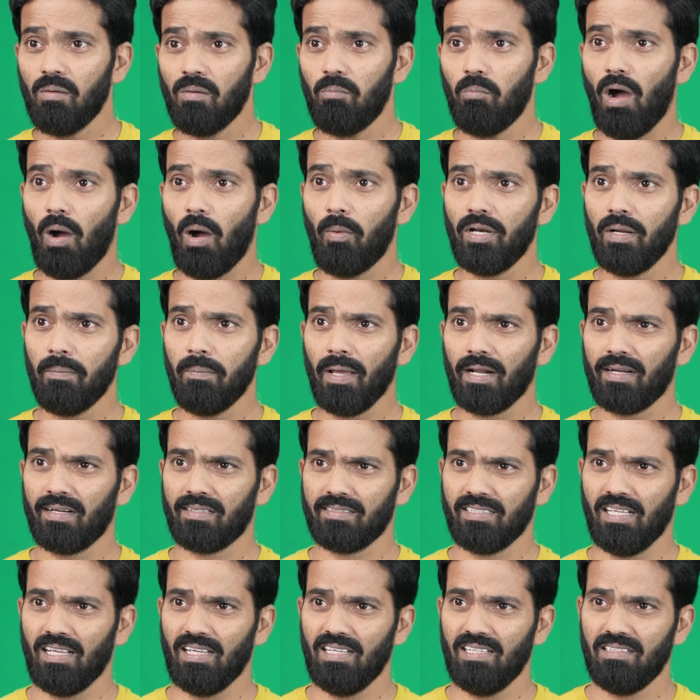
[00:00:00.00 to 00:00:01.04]
బాబురా
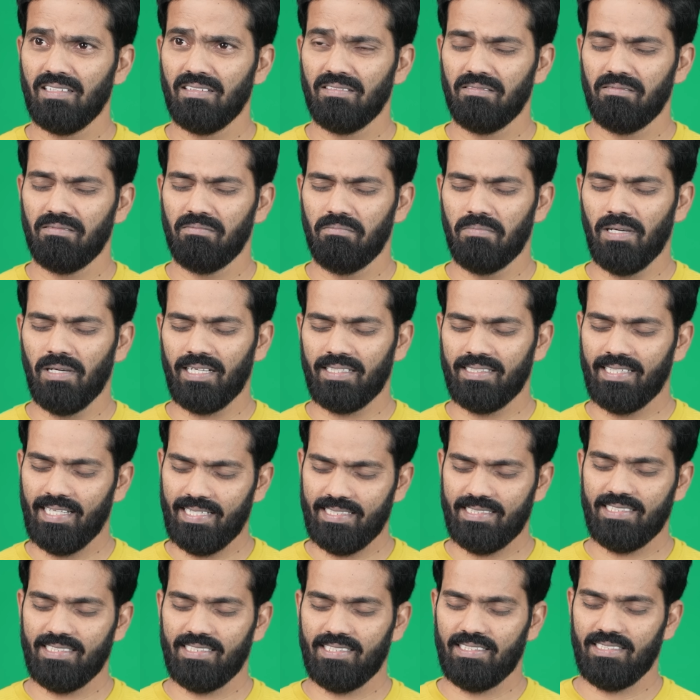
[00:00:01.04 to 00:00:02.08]
బాగ్రసా
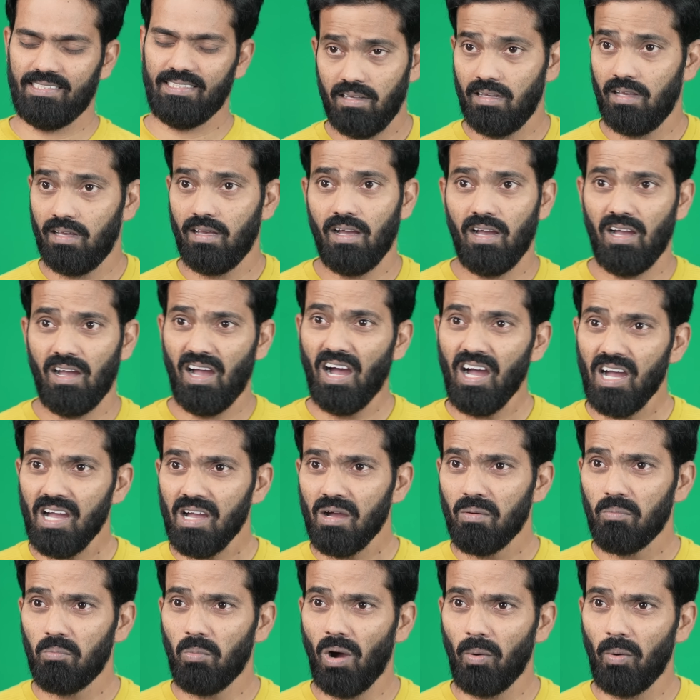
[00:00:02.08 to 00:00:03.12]
బర్గర్స్
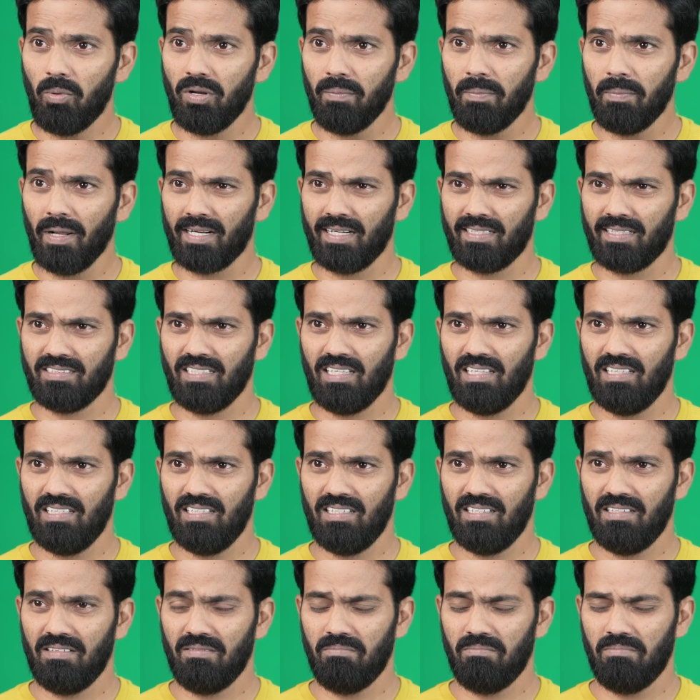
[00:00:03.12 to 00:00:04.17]
బాబురా బాగ్రసా
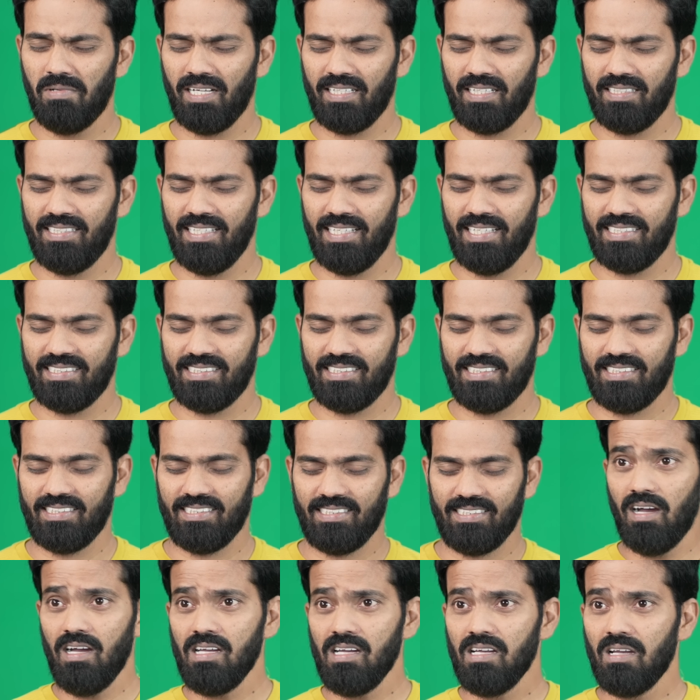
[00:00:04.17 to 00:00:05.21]
బర్గర్స్
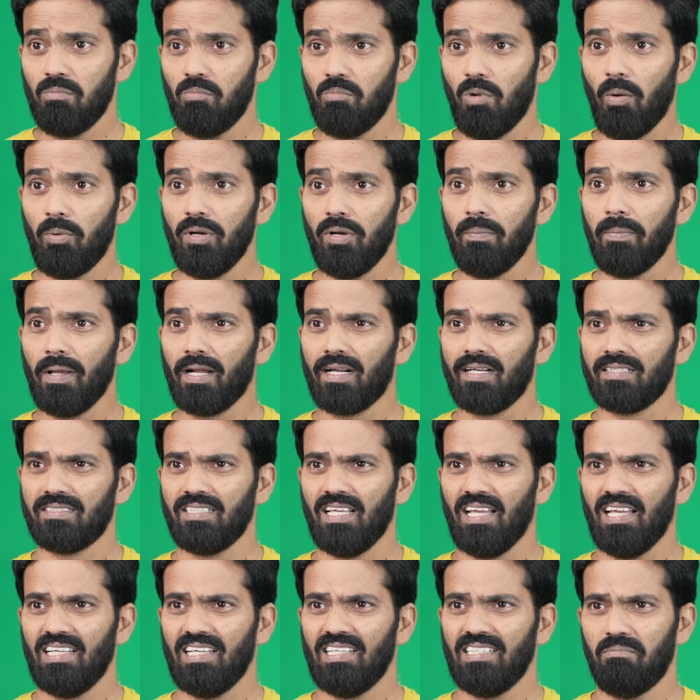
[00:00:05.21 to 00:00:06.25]
బాబురా
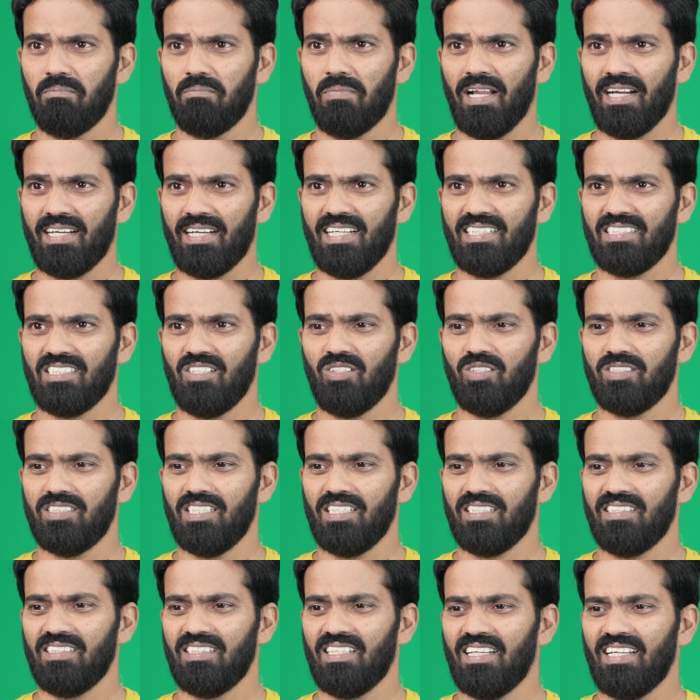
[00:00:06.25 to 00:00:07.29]
బాగ్రసా బర్గర్స్ అని
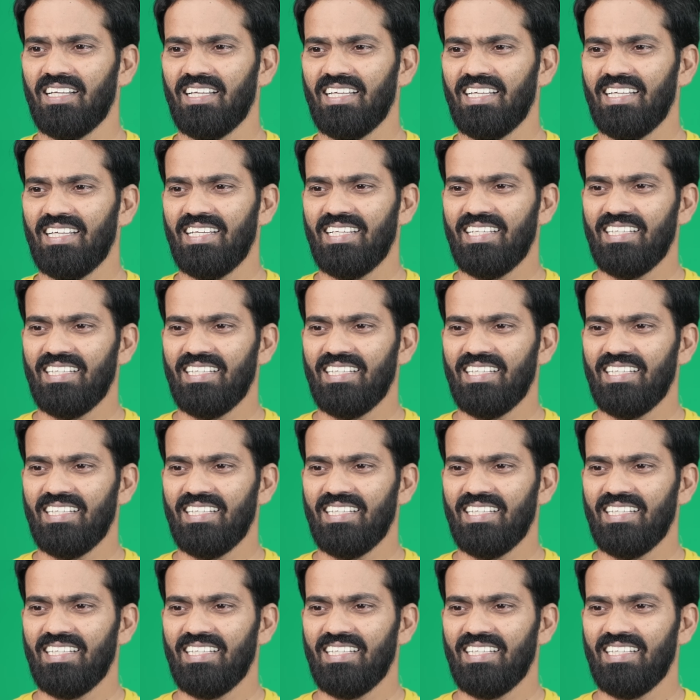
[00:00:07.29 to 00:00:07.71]
వచ్చేస్తుంది అన్న